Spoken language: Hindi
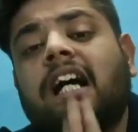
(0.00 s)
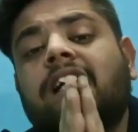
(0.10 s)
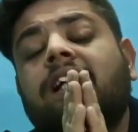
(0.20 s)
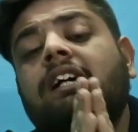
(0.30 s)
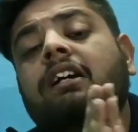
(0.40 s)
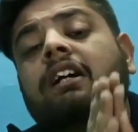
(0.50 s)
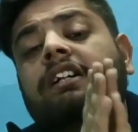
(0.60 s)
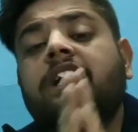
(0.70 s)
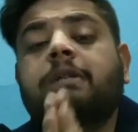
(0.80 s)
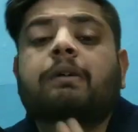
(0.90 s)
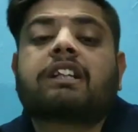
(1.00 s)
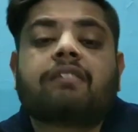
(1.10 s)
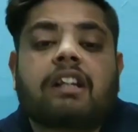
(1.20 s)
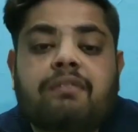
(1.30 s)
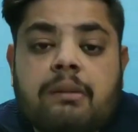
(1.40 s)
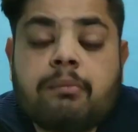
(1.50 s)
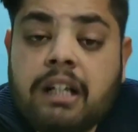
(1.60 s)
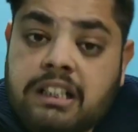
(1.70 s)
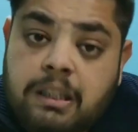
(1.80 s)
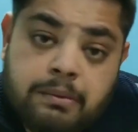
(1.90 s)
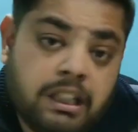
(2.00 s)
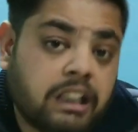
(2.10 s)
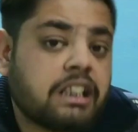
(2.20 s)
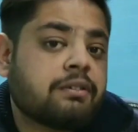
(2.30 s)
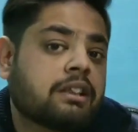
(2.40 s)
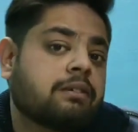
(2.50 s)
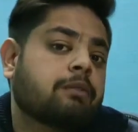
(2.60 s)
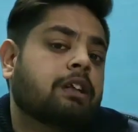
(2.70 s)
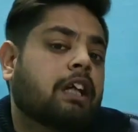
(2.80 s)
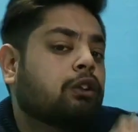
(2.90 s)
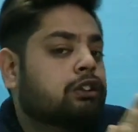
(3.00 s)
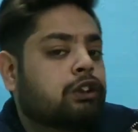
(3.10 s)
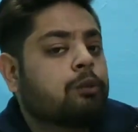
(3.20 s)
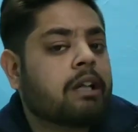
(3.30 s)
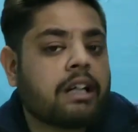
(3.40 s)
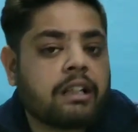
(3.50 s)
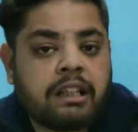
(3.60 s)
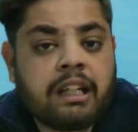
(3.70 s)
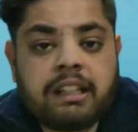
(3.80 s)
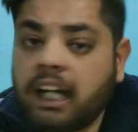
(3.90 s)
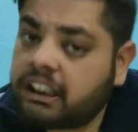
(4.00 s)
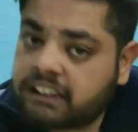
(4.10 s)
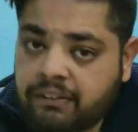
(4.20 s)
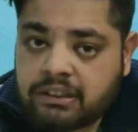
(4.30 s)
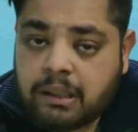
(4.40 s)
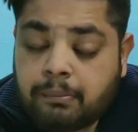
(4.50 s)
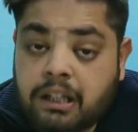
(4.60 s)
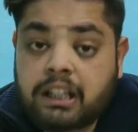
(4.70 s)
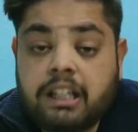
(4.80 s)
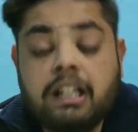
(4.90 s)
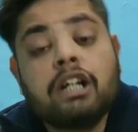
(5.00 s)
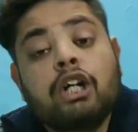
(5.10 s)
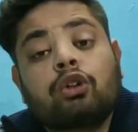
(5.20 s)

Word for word: ज़्यादा देशभक्ति वाली फिल्म सबसे ज़्यादा देशभक्ति वाली फिल्म या तो अक्षय कुमार करते हैं या अजय देवगन साहब करते हैं